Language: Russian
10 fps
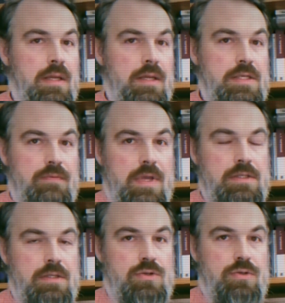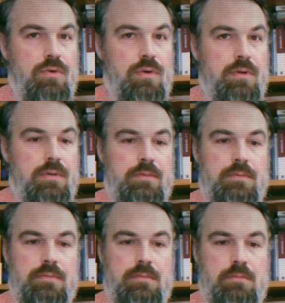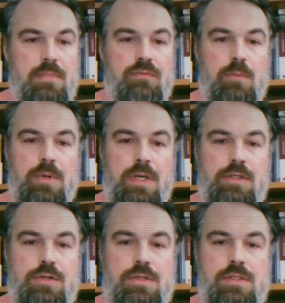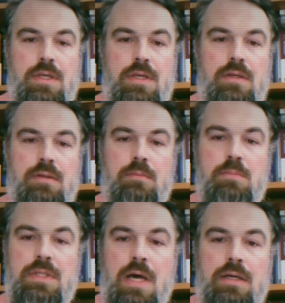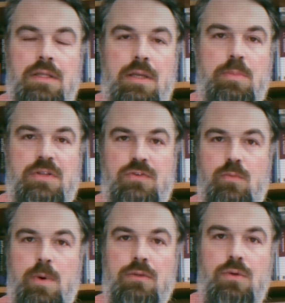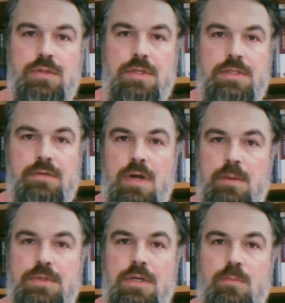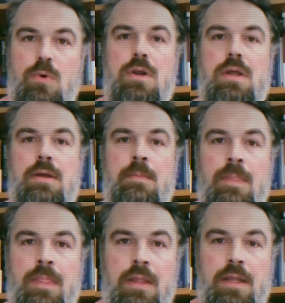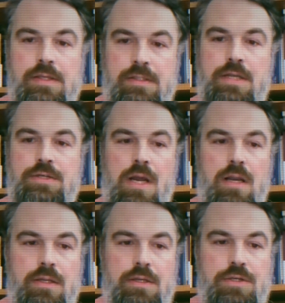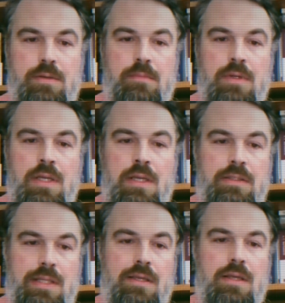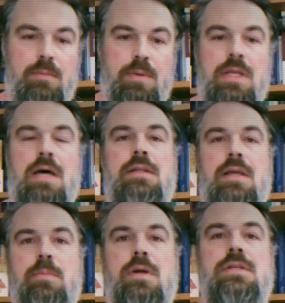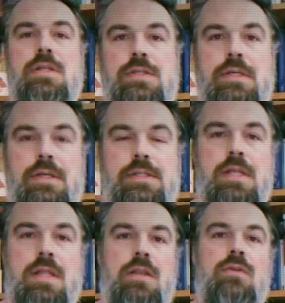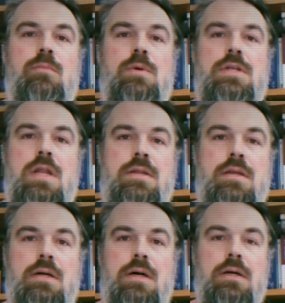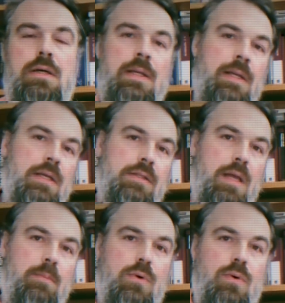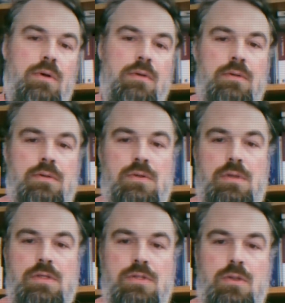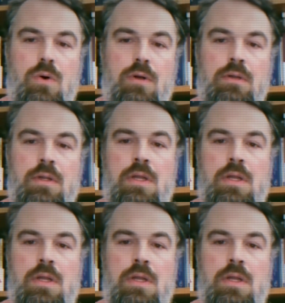Известно, что мифопоэтические бинарные противоположности вообще более изначальны, чем такие бинарные оппозиции рационального мышления, как добро и зло,